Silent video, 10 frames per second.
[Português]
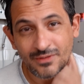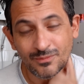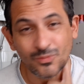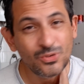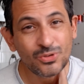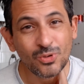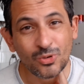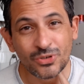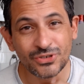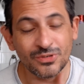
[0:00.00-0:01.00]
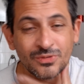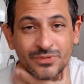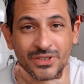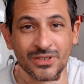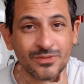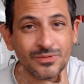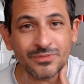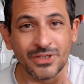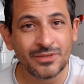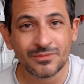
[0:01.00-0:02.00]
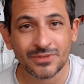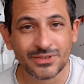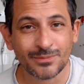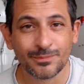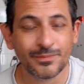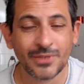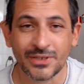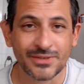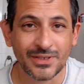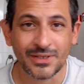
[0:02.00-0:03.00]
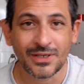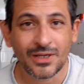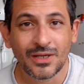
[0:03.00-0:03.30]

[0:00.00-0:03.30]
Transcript: Muito longe, eu não tenho, não tenho essa, essa,